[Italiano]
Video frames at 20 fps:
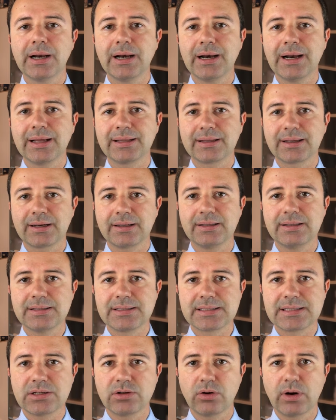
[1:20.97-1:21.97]
la
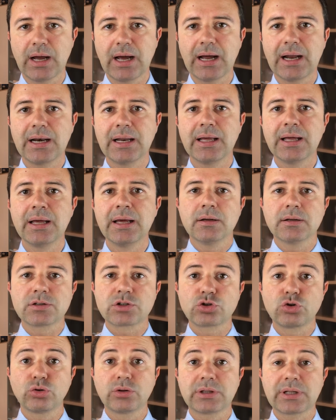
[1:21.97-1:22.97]
tradizionale
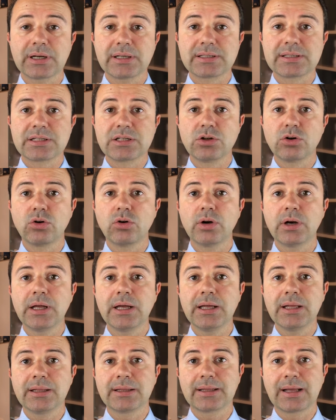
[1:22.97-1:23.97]

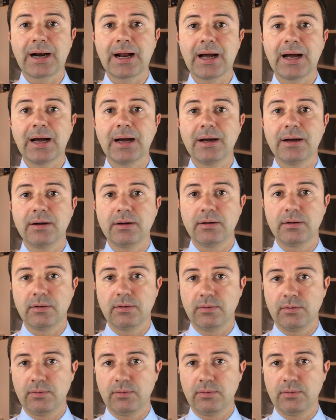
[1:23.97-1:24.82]
sottrazione tra